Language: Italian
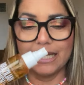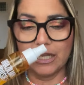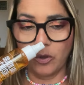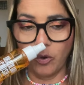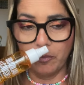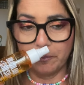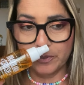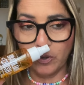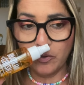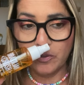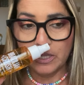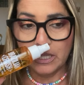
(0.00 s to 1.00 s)
le
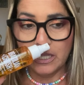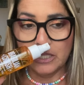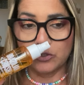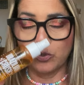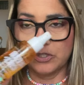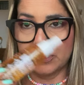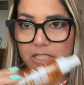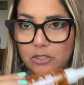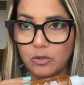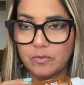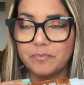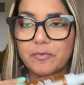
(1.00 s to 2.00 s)
compro sul
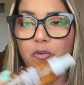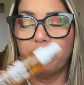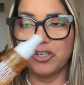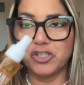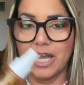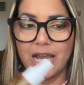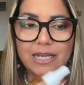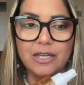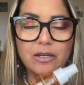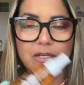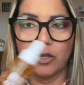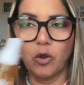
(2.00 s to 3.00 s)
sito
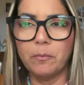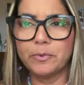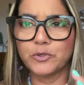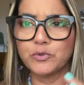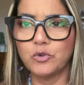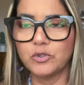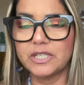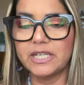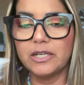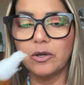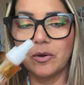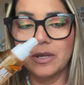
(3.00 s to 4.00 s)
ufficiale, le compro su
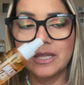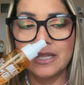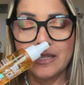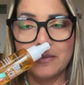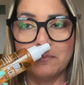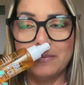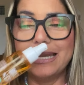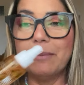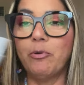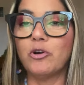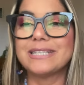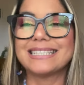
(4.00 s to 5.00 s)
Notino, me le
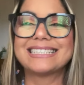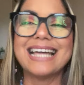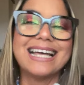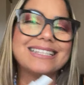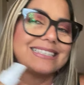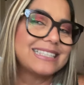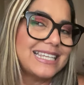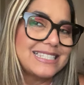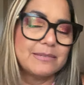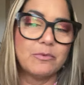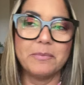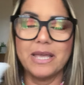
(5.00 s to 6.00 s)
porta
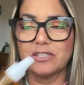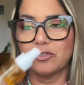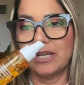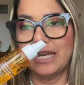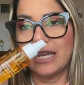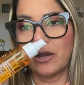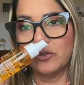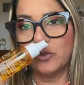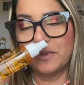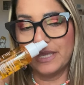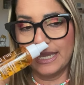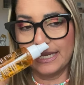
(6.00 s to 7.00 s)
tantissimo mia sorella
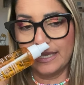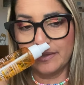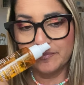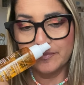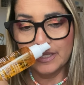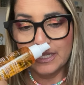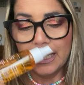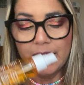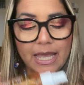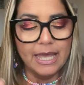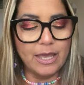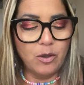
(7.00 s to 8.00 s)
quando viene,
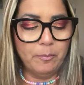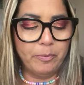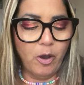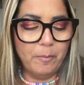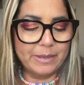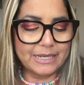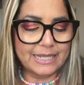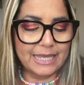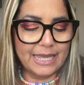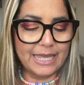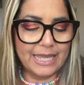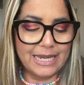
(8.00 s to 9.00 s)
e un po'
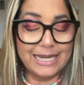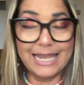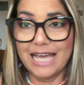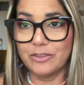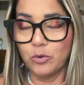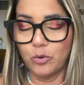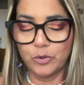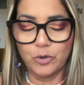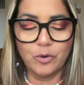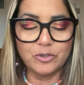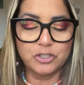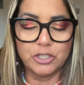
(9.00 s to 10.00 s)
perché le
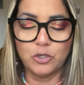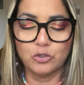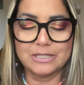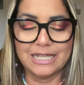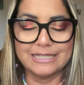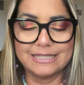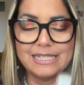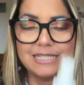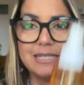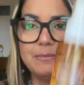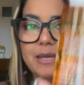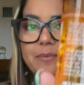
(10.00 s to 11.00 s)
adoro, ce ne ho
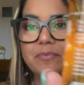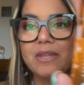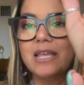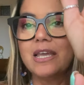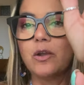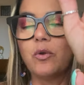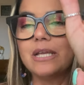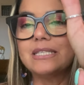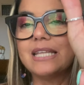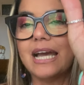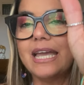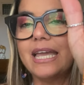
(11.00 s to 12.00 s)
tantissime.
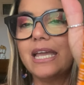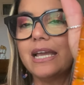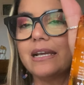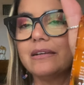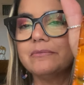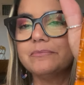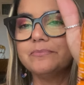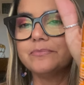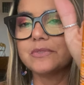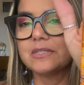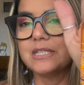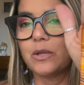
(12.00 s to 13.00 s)
Questa è,
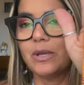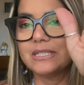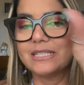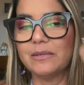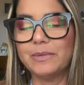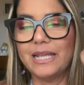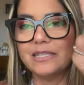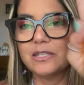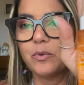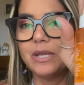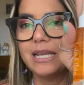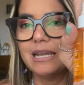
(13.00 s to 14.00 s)
um, di queste
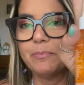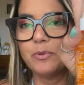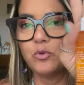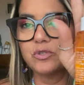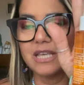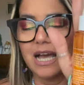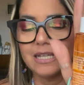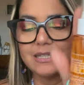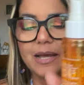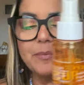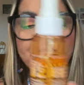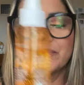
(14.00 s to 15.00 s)
brand qui, è la più
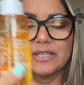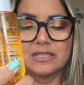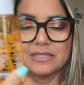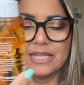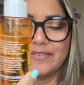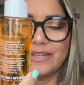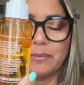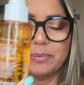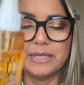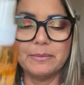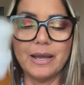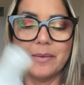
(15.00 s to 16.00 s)
usata, è stata la
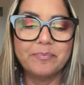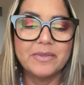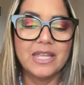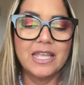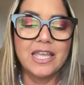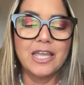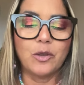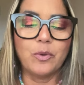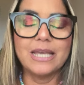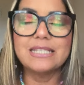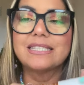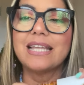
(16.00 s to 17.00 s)
prima.
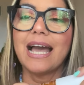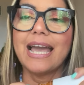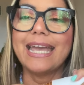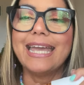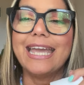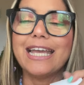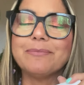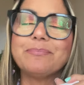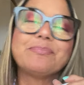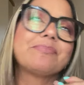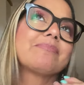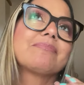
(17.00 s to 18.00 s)
Questa è
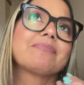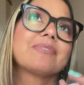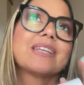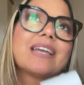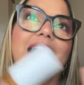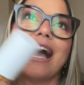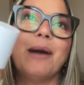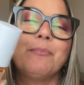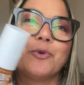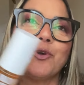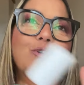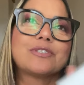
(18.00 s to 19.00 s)

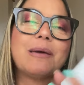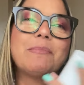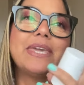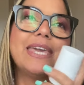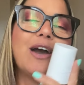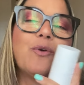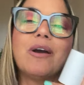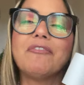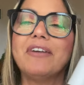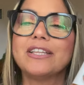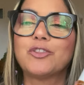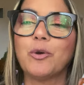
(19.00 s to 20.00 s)
amorosa mia, un
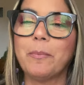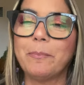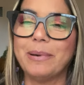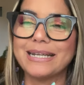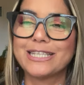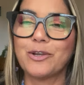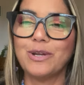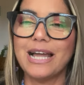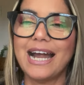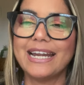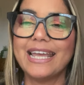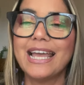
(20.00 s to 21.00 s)
affetto
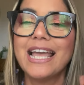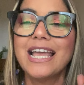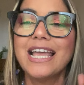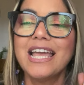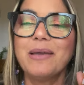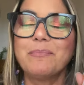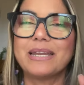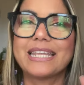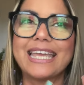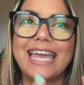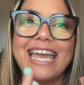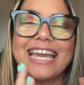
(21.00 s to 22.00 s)
particolare
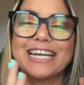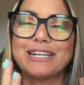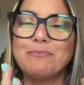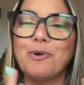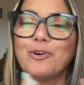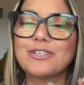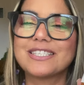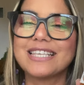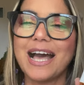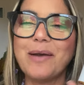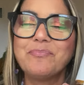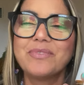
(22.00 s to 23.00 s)
perché è
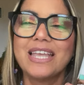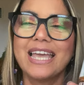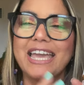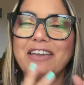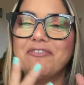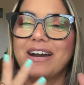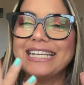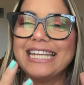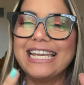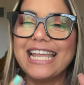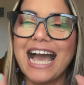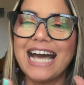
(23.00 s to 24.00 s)
cremosa, è
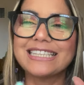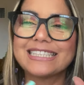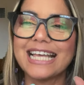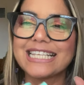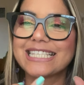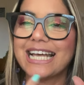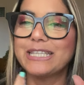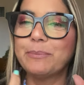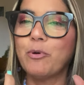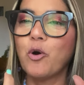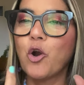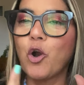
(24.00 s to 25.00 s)
vanigliata, sa di
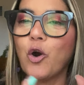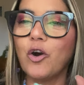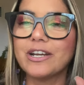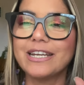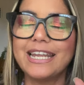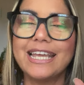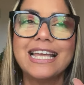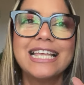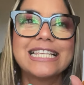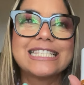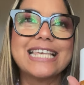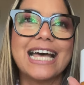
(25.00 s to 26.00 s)
popcorn,
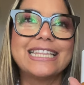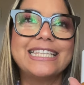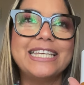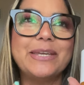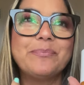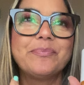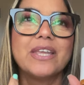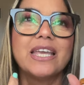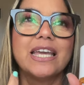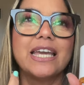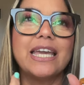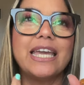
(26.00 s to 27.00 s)
sa di
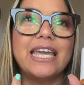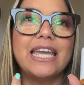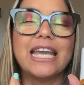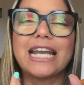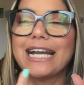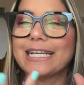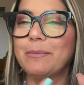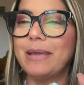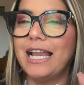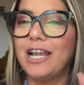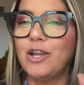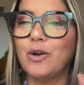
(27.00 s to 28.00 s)
eh,
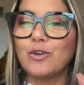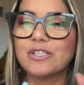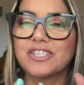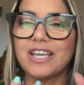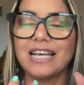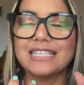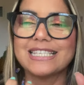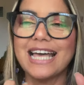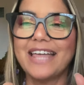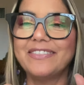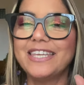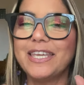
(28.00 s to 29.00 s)
caramello, cioè,
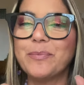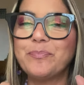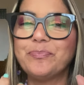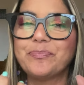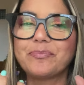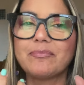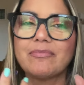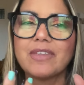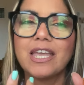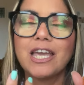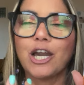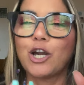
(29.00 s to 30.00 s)
sa di mh, mm,
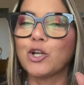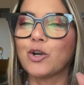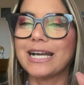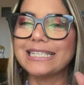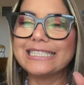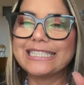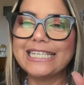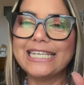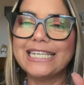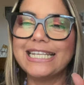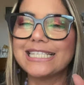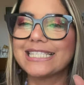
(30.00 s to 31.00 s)

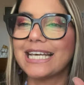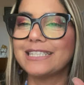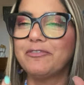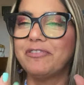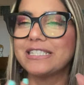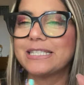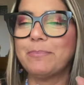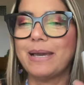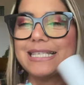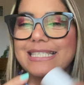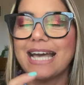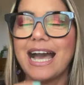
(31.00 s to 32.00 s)
croccantini, sa di feste
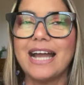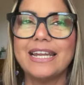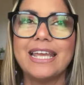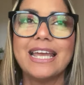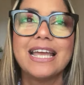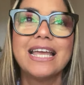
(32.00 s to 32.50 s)
paesane,